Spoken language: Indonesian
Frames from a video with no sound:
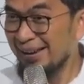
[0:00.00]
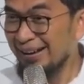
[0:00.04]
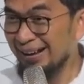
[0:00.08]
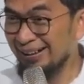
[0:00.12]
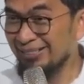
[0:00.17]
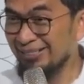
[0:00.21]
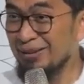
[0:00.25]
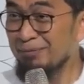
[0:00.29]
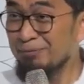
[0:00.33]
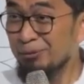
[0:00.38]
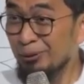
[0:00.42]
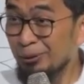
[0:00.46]

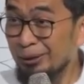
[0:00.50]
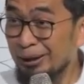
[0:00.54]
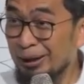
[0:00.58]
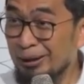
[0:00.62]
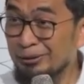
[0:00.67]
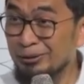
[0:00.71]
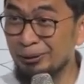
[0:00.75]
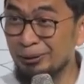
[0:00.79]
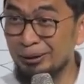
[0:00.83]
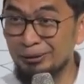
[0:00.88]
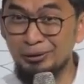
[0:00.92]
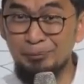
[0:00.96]
Karena proyek
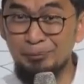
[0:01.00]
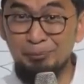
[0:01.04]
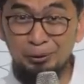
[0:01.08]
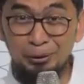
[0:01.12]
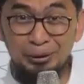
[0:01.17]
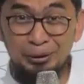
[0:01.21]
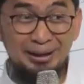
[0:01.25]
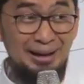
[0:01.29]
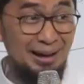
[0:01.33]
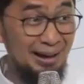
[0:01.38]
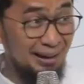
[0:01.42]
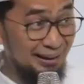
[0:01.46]
sholat itu
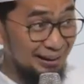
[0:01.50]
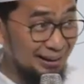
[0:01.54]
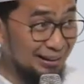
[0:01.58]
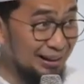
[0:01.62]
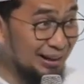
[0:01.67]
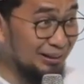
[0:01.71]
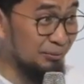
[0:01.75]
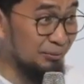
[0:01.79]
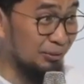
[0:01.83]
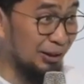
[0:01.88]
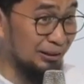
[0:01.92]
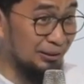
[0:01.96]
proyek
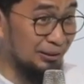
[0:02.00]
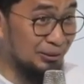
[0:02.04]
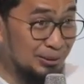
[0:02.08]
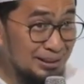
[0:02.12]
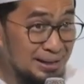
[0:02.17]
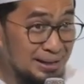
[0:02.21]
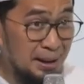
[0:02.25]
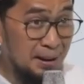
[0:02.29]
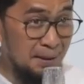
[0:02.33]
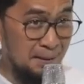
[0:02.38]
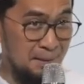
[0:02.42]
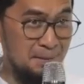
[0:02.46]
akhirat, bukan
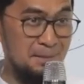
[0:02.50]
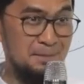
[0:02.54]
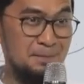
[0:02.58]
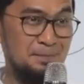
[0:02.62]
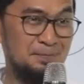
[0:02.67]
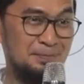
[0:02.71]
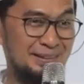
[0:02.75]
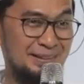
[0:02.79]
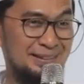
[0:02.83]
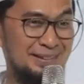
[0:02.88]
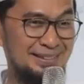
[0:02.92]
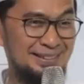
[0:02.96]
dunia.
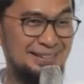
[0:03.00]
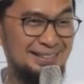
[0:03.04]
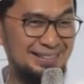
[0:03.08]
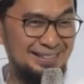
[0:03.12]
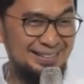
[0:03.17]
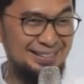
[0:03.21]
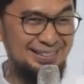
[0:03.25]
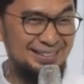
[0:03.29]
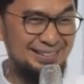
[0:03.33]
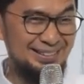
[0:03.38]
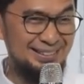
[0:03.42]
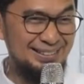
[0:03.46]

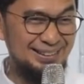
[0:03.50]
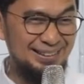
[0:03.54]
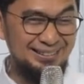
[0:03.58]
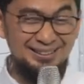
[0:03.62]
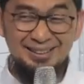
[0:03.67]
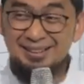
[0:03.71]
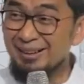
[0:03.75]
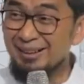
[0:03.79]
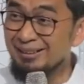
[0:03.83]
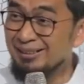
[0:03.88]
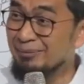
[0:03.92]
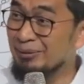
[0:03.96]

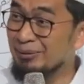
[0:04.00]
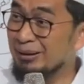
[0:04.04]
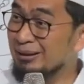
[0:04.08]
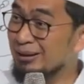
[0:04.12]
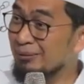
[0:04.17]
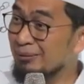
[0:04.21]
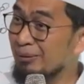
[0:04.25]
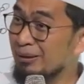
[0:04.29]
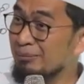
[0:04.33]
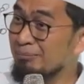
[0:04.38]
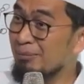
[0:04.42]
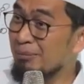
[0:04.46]
Ketika
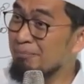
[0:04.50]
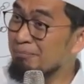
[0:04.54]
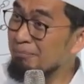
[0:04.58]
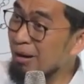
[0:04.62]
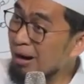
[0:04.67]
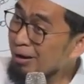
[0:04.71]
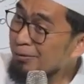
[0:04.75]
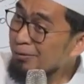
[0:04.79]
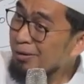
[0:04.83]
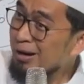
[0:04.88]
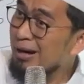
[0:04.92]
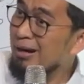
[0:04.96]
teman-teman
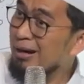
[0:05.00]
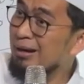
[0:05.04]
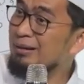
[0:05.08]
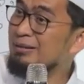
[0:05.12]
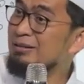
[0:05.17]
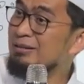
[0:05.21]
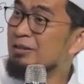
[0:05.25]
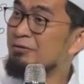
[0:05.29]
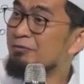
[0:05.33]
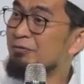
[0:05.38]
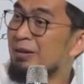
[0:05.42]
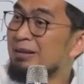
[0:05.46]
membawa
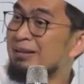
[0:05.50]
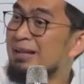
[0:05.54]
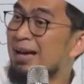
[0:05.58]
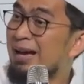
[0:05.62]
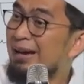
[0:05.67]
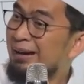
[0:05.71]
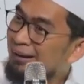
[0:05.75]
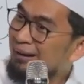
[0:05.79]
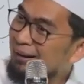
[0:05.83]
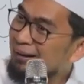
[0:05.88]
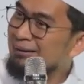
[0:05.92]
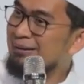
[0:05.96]
sifat
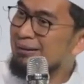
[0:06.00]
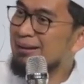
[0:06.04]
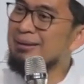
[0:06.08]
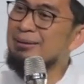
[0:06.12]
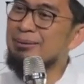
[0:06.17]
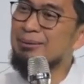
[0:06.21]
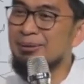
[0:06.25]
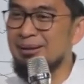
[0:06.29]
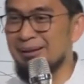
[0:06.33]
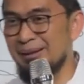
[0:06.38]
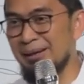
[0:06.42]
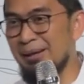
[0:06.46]
akhirat ke
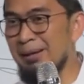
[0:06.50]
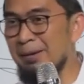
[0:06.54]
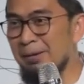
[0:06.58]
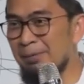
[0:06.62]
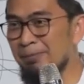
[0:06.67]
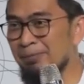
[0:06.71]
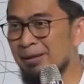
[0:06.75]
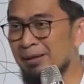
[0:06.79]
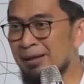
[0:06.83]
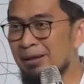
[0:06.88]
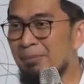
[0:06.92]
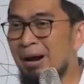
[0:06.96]
dunia,
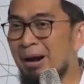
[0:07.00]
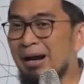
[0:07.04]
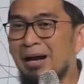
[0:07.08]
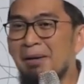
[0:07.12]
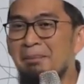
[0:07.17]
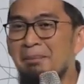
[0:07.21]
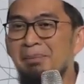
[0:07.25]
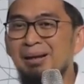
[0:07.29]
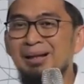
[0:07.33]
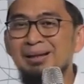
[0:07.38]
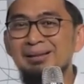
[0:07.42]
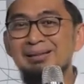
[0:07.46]

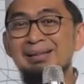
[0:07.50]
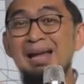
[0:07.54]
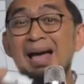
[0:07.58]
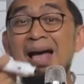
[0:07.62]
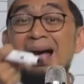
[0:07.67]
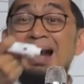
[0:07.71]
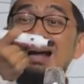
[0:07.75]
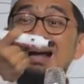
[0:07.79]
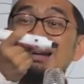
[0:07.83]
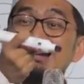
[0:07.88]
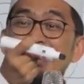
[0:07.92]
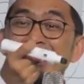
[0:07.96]
maka
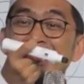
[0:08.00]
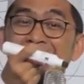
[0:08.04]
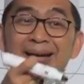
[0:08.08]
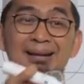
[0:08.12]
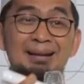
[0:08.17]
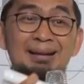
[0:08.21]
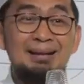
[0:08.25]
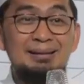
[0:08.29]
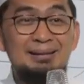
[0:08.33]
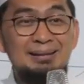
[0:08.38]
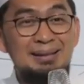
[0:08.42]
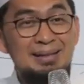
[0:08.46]
merendahkan
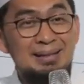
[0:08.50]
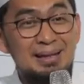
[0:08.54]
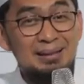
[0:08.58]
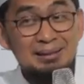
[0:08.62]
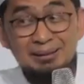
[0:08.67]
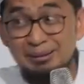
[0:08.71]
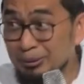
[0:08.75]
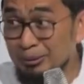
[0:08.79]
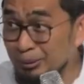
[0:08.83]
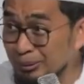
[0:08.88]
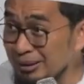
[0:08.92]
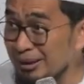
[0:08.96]
akhirat
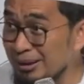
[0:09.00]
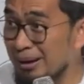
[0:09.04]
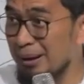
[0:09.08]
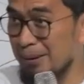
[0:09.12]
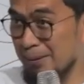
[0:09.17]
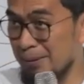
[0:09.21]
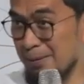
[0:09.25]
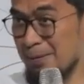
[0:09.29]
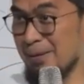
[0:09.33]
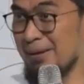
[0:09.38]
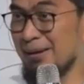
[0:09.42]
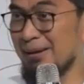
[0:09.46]
dengan
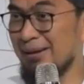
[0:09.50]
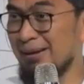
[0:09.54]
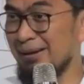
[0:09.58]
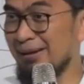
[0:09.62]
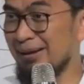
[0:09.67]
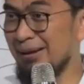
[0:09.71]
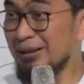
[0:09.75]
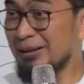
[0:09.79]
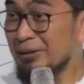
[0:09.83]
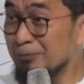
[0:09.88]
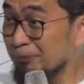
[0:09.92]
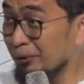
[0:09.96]
dunia.
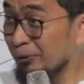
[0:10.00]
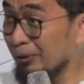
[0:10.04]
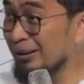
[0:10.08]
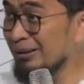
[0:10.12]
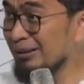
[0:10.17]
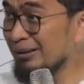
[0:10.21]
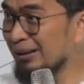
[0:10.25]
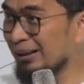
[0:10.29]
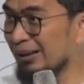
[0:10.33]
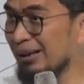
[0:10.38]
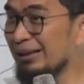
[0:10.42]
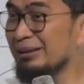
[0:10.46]
Itu
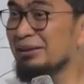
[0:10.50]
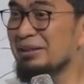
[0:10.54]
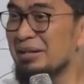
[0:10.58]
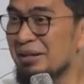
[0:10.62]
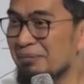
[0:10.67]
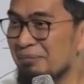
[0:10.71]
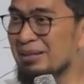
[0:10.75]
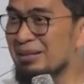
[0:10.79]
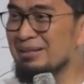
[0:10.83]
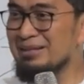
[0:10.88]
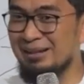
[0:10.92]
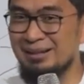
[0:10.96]
poinnya, itu
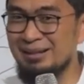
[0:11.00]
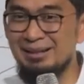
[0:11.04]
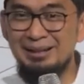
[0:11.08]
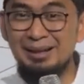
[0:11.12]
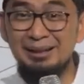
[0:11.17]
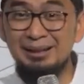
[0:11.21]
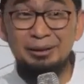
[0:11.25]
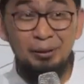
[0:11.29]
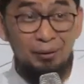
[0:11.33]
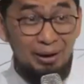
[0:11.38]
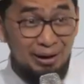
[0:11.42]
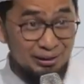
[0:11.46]
yang
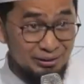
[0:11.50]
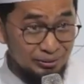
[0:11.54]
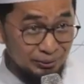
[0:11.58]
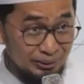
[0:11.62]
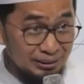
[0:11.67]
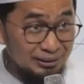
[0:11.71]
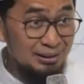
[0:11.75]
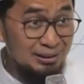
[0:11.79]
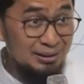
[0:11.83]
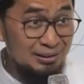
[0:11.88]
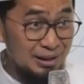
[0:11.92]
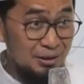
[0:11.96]
menjadikan doa
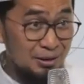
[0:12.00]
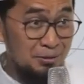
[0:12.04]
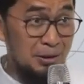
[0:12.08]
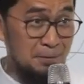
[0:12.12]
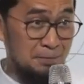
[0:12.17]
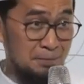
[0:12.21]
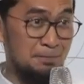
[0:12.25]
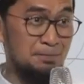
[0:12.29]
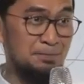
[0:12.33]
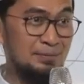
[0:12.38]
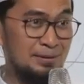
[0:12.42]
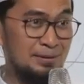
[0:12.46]
sulit dijawab.